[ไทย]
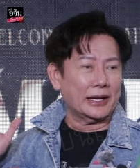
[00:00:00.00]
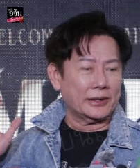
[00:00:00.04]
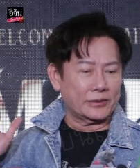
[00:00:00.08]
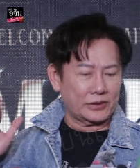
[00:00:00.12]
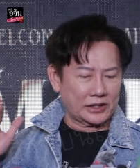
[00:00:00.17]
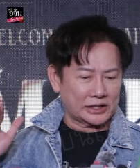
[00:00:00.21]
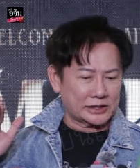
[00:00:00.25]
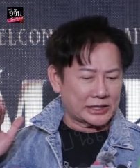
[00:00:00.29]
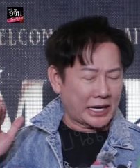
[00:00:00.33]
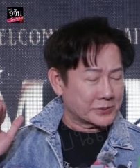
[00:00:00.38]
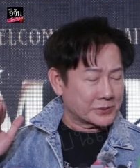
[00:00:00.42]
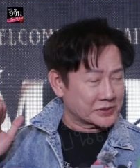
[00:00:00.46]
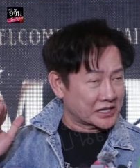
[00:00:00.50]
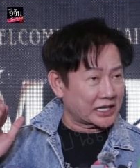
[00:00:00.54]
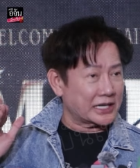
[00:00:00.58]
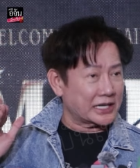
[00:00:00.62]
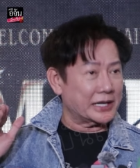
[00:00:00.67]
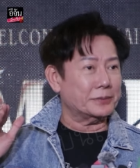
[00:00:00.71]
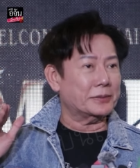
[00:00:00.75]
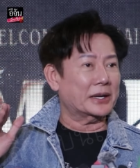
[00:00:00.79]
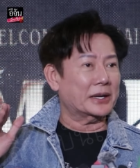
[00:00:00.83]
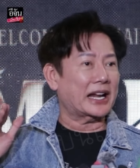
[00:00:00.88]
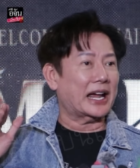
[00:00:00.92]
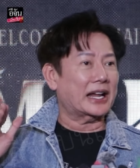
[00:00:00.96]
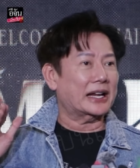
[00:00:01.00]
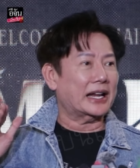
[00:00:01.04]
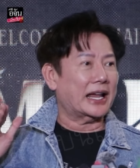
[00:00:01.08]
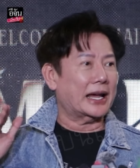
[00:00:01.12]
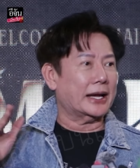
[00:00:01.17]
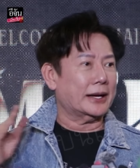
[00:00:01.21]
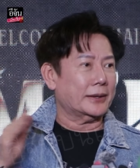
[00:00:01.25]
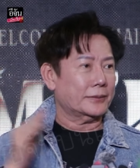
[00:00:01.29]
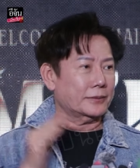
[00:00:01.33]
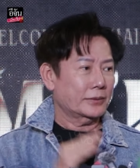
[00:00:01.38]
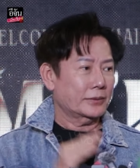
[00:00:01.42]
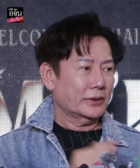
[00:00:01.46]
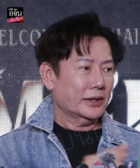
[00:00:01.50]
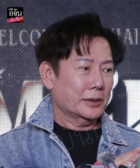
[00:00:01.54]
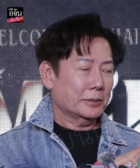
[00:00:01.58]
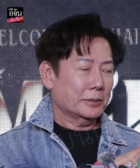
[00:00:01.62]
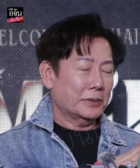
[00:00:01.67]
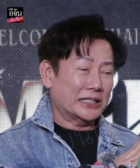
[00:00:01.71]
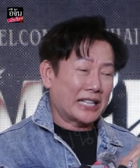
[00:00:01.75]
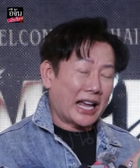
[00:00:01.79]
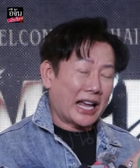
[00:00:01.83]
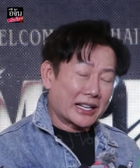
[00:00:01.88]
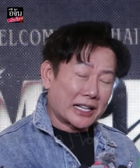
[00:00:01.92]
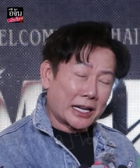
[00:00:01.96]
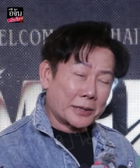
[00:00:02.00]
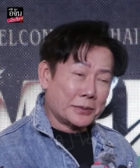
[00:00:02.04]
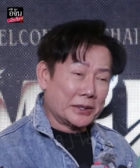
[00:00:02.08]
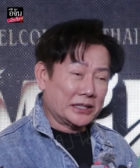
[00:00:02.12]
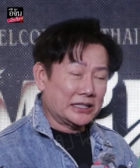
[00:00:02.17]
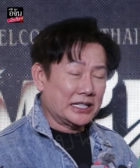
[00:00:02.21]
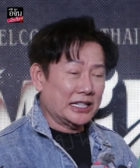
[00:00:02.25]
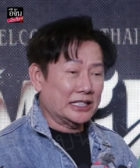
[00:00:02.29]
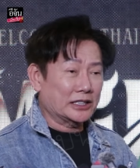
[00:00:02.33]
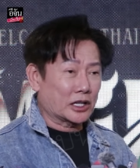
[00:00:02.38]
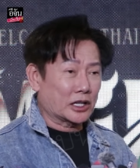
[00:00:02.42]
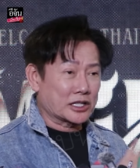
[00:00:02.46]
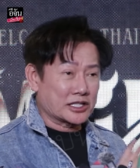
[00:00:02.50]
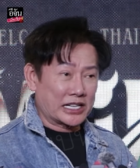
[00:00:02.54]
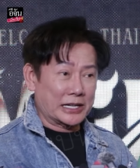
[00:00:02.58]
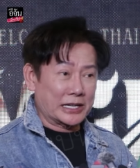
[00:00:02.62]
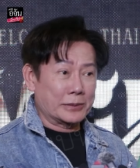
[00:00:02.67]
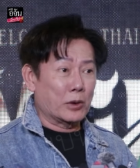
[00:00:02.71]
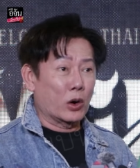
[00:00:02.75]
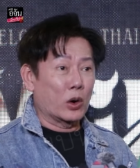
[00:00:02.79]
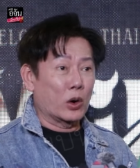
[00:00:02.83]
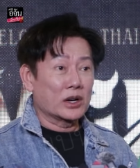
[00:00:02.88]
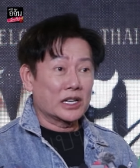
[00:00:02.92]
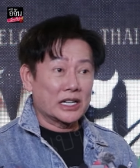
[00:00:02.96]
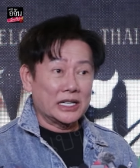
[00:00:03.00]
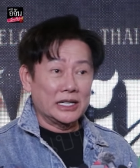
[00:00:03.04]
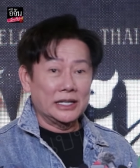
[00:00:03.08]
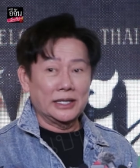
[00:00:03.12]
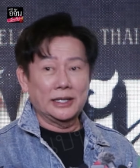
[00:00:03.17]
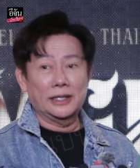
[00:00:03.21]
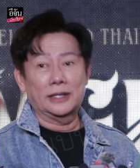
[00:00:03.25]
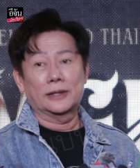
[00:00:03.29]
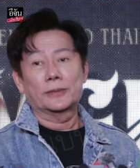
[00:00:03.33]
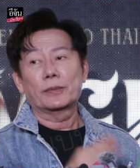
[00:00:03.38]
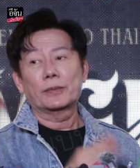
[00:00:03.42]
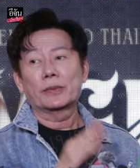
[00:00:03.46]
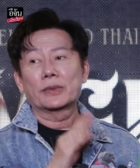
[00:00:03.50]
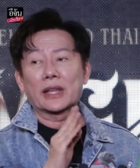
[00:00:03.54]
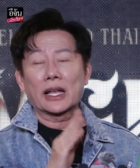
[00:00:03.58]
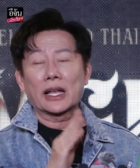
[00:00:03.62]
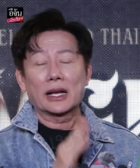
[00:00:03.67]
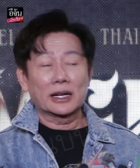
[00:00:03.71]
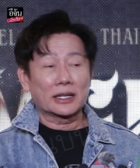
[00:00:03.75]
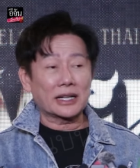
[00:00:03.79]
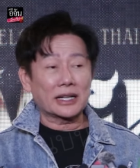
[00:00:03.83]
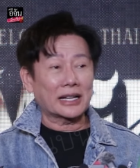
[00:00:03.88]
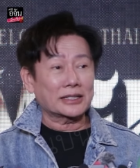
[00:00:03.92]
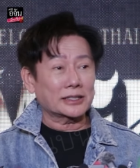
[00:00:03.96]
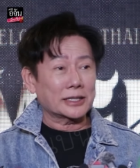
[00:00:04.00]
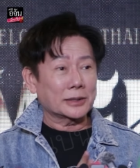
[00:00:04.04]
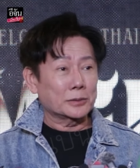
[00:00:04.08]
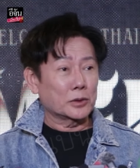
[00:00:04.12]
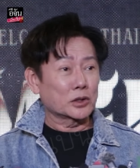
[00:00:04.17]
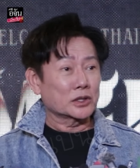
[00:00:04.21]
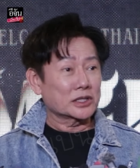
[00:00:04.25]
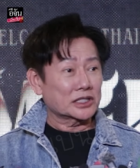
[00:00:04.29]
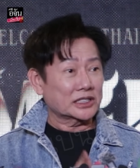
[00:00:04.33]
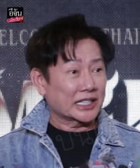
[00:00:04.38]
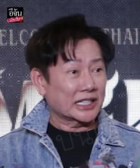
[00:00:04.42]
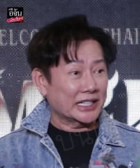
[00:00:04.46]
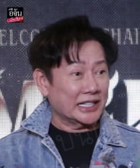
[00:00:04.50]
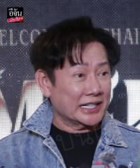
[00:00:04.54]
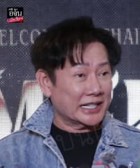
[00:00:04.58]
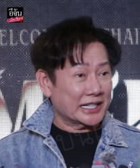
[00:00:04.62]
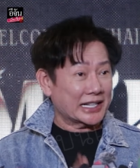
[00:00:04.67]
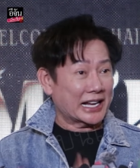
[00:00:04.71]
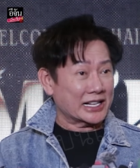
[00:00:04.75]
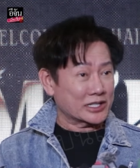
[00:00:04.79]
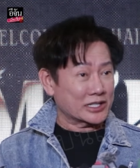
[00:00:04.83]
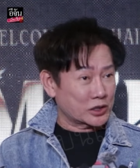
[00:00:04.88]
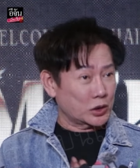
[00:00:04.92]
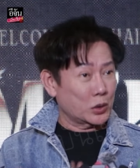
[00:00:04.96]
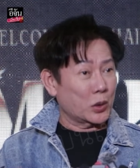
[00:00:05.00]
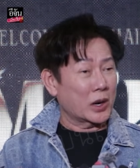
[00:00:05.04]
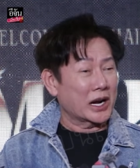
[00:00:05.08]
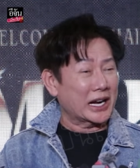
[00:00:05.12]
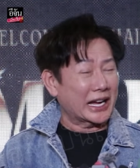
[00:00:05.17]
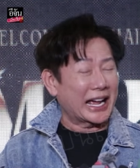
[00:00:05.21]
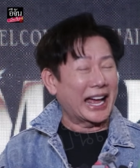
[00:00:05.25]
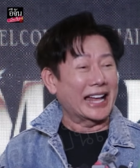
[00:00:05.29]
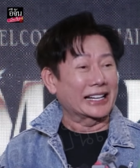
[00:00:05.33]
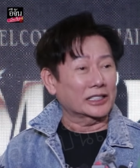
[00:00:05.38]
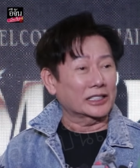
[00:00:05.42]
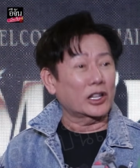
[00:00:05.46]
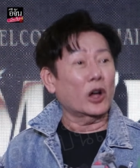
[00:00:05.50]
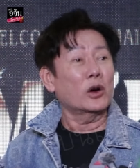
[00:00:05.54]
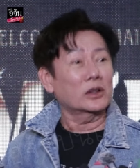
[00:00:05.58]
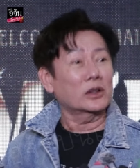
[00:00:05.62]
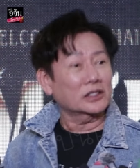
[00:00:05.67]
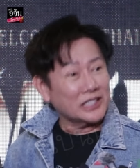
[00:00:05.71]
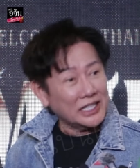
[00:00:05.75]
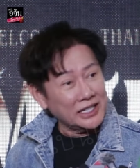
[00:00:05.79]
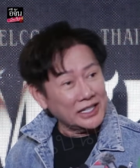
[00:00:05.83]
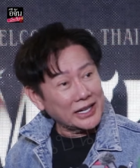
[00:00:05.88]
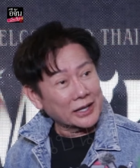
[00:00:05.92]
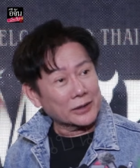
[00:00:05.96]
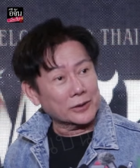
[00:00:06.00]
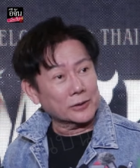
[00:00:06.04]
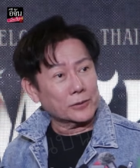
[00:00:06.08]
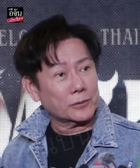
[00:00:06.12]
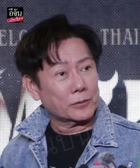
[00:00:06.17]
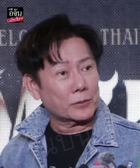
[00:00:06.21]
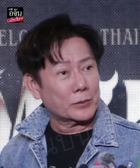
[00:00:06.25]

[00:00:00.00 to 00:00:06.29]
วทำสคริปต์มานานแล้วประธานในพิธีตอนสี่โมงคือรัฐมนตรีกระทรวงการท่องเที่ยว